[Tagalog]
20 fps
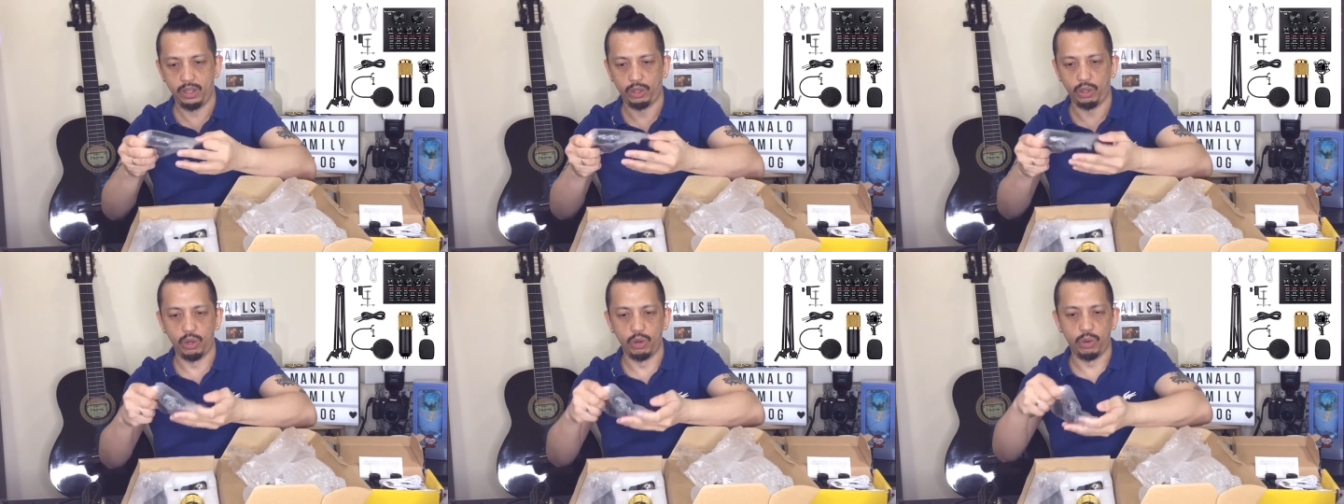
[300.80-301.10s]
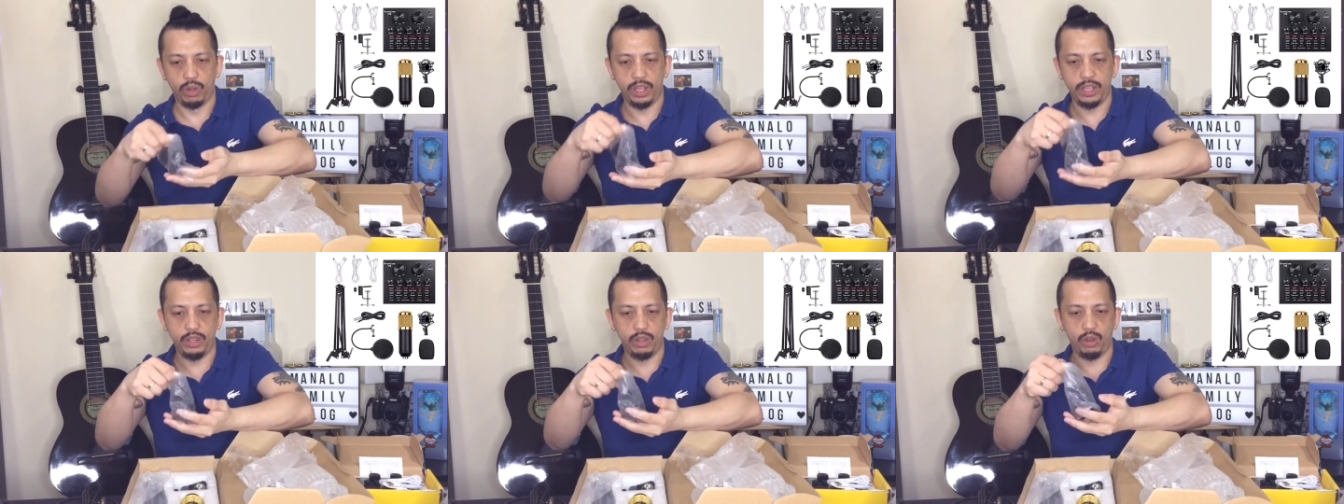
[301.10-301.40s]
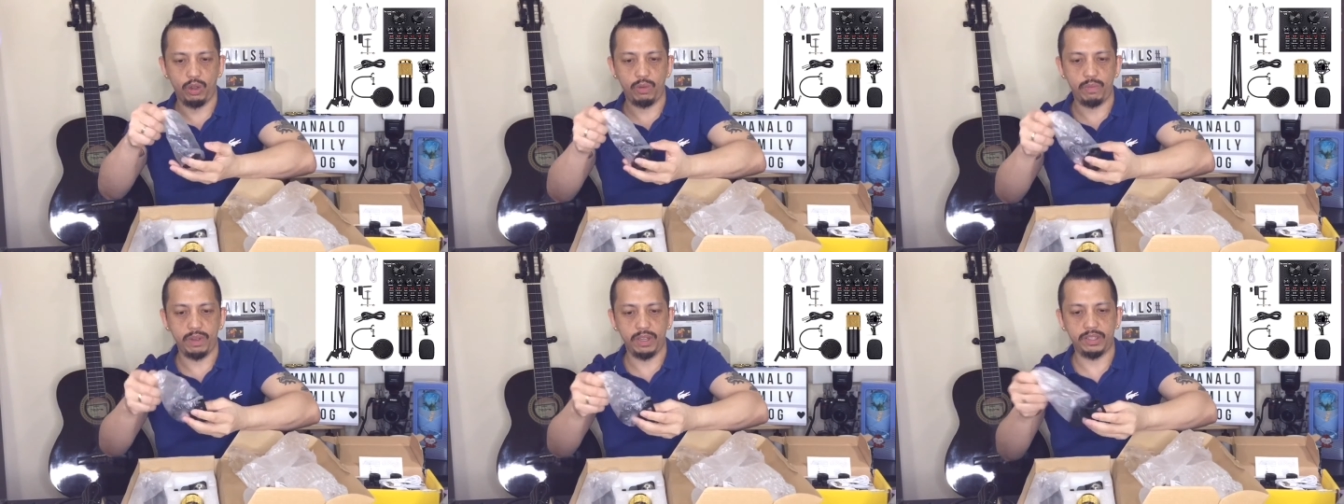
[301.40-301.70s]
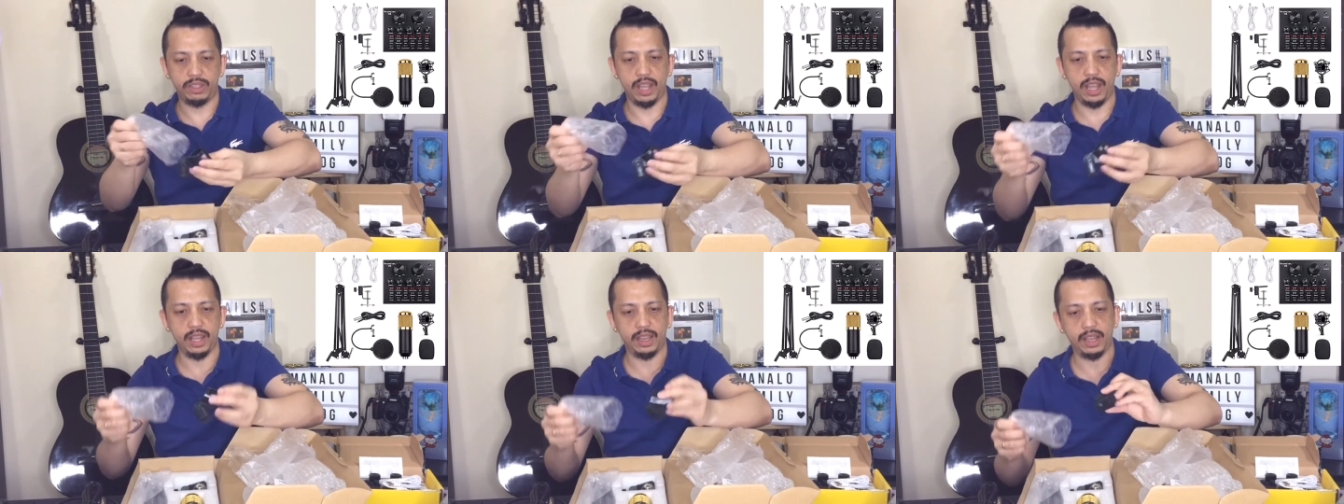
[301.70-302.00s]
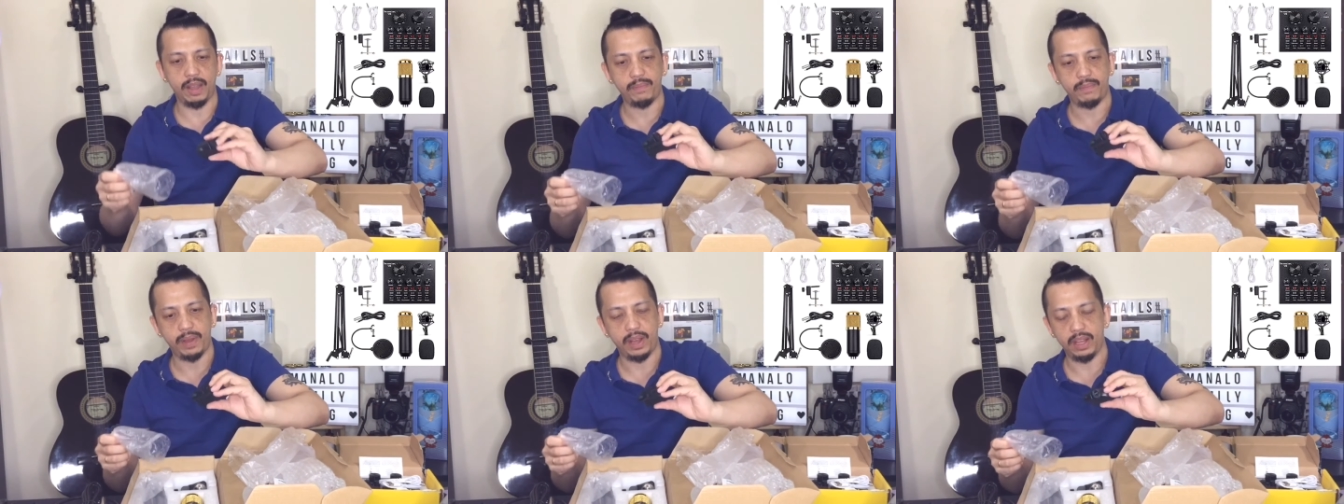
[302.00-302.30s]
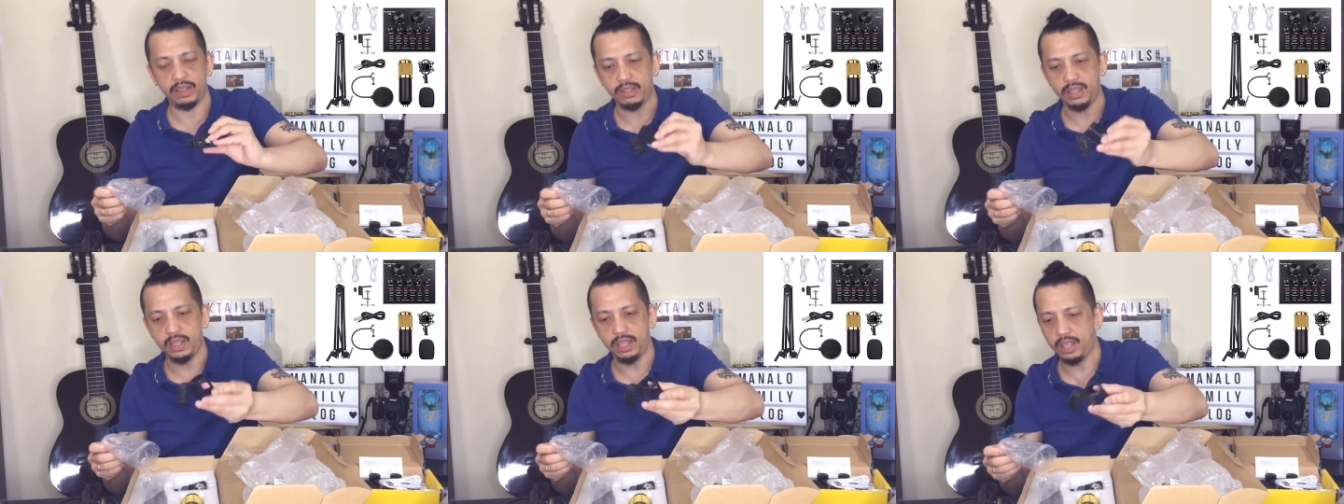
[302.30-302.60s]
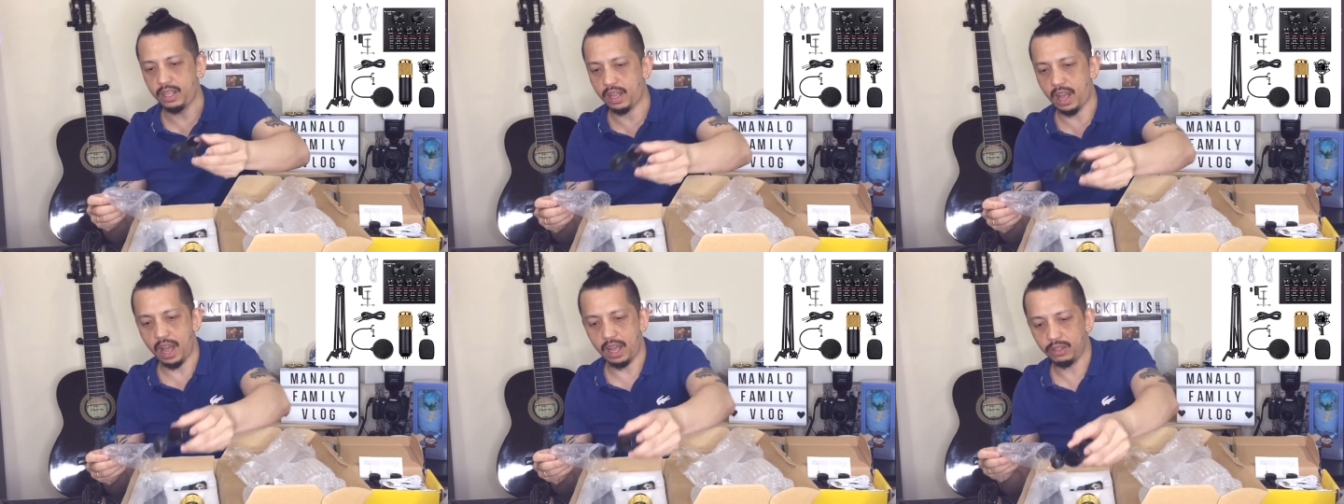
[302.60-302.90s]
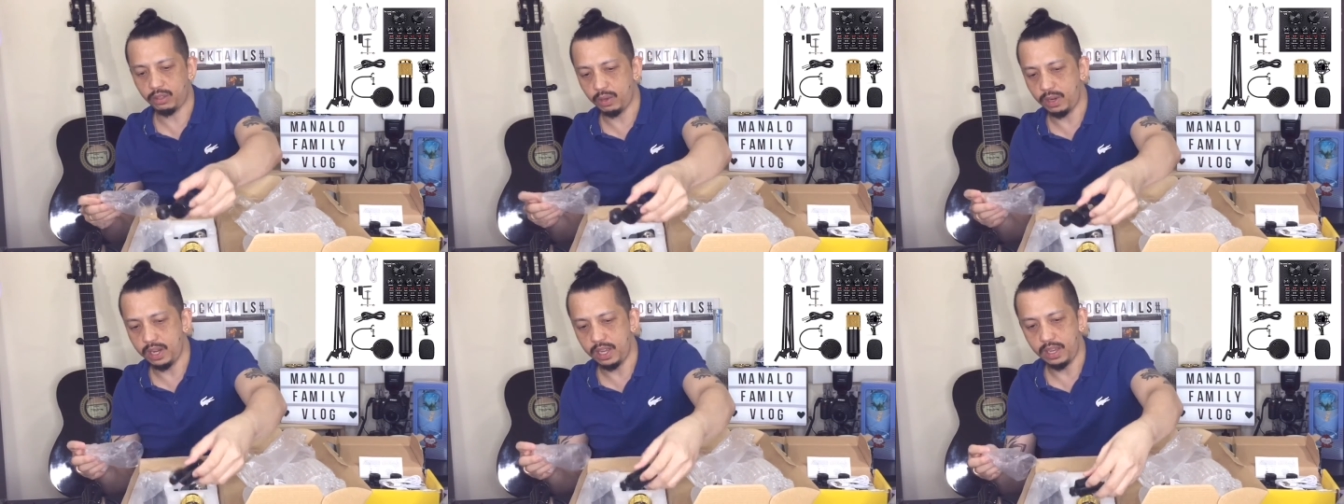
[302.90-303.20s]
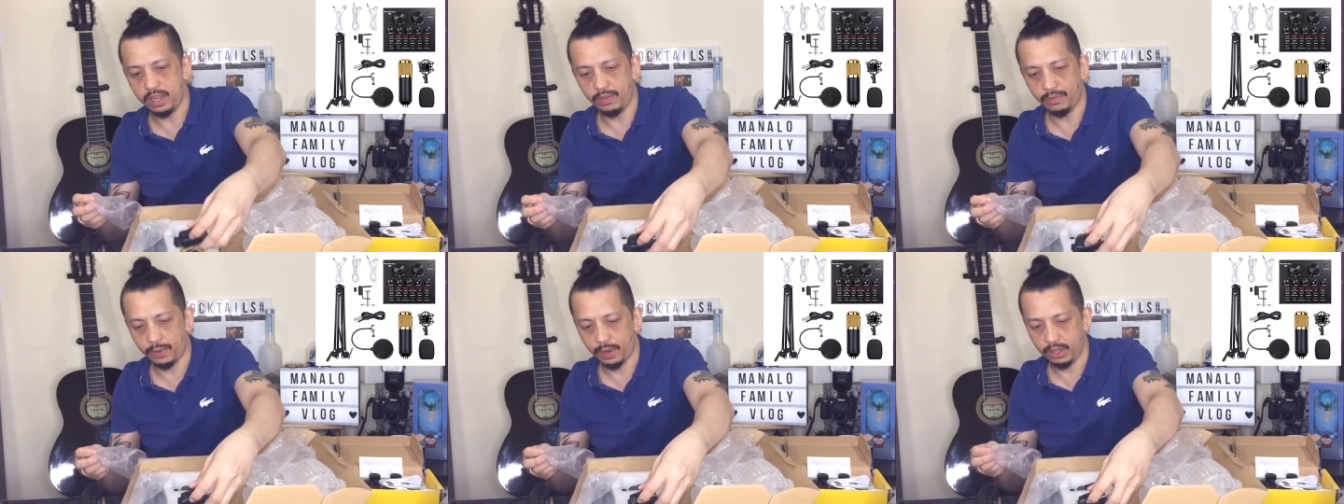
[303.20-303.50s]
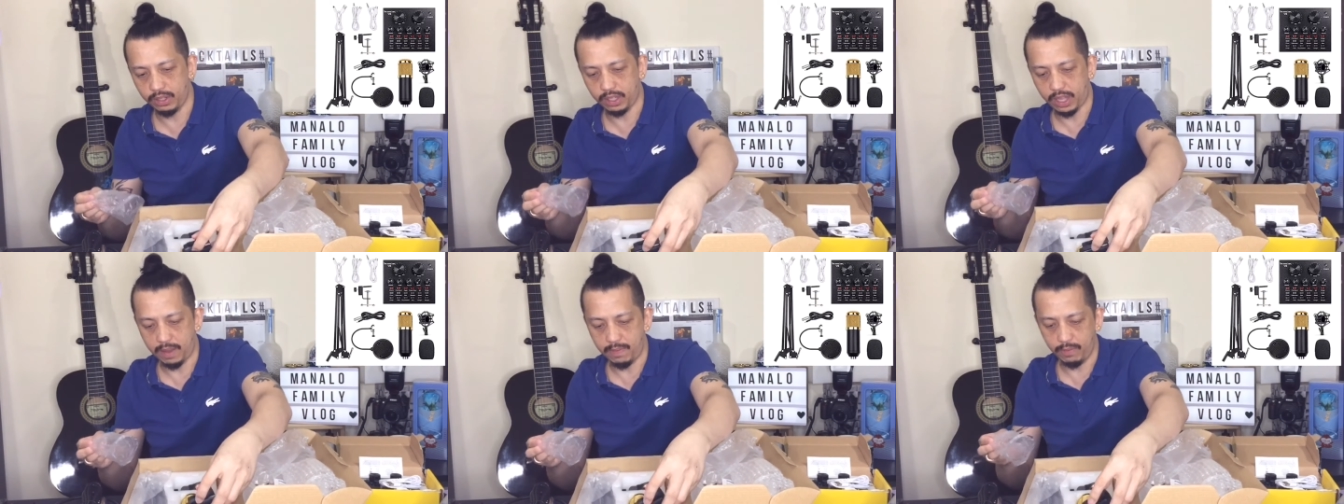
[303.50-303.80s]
Tulungan niyo ako mag-setup ha, kasi hindi, actually, first